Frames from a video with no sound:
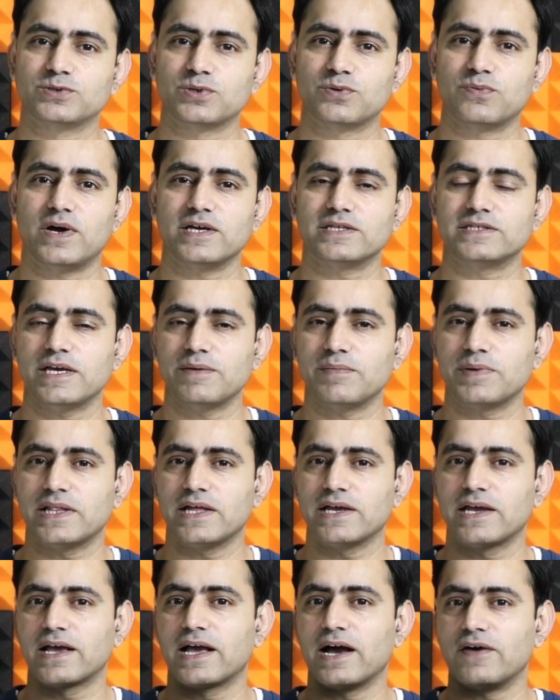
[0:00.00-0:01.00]
शुरुआत से ही
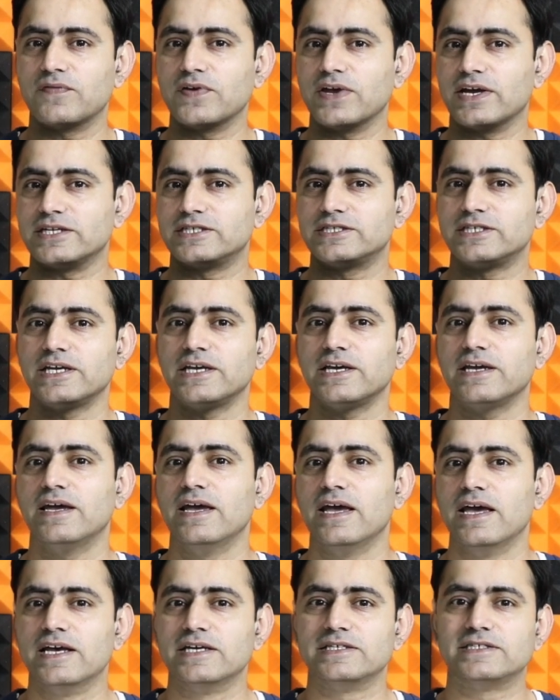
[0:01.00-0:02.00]
मतलब कि काफ़ी अच्छी
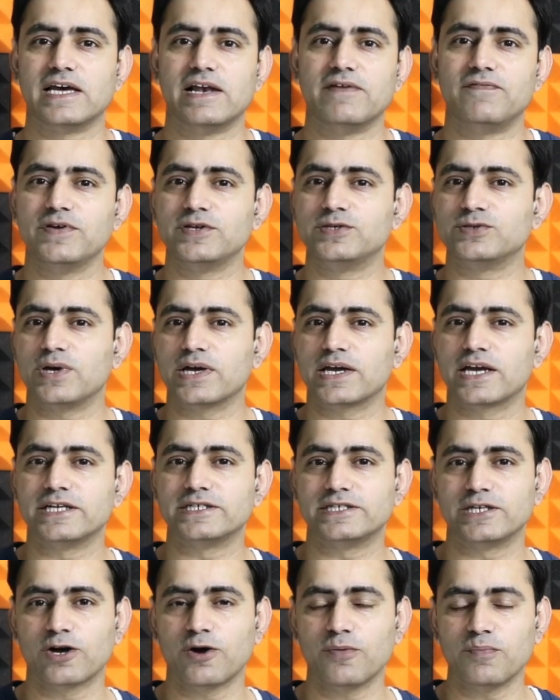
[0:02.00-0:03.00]
सेल्फी जो है
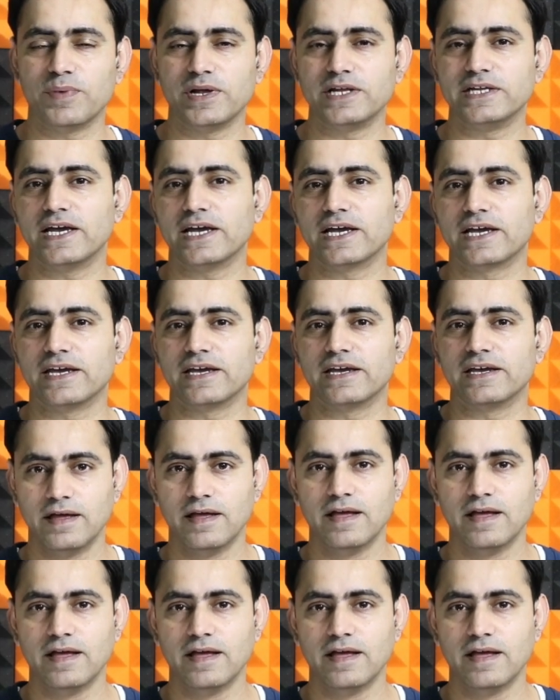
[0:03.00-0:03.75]
खींचने को मिल जाएगी